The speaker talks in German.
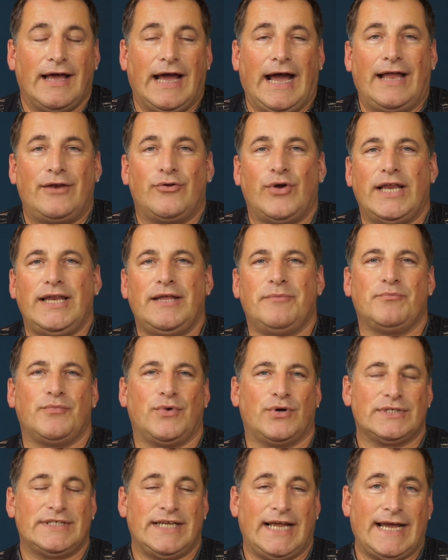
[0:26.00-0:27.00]
Hallo ihr Lieben
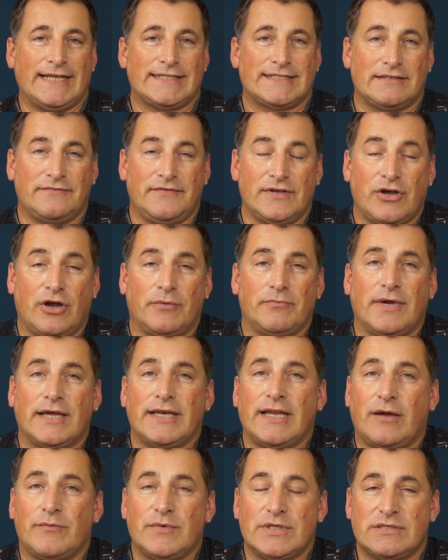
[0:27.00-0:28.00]
und herzlich willkommen. Mein
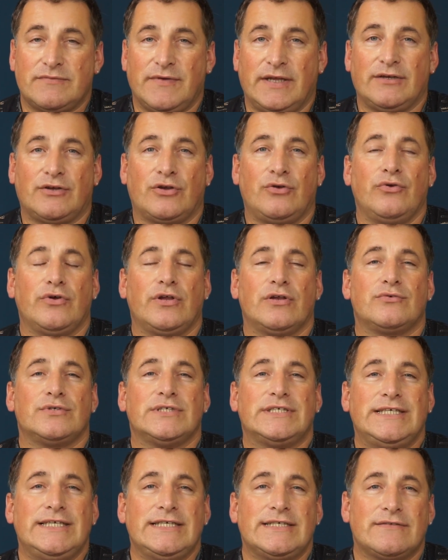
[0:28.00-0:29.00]
Name ist Sven Klügel
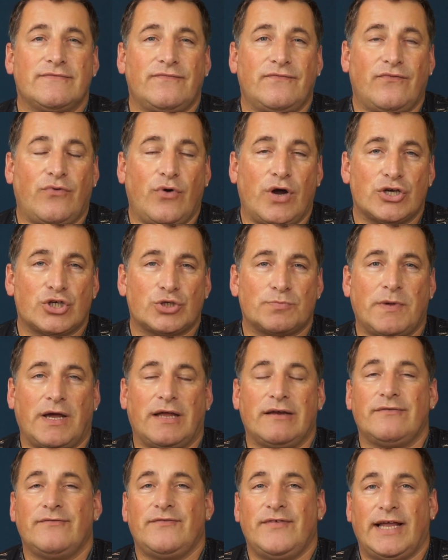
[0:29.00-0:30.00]
und diesen
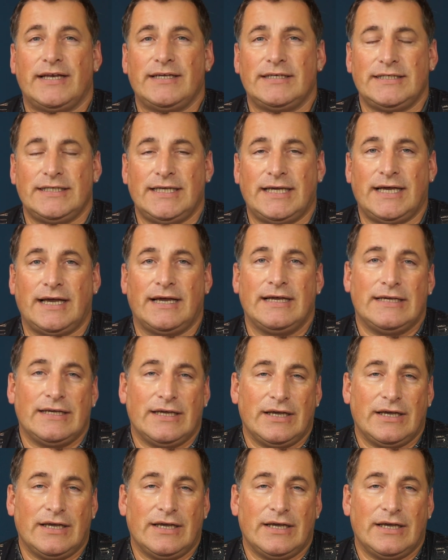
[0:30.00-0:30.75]
Vorspann werdet ihr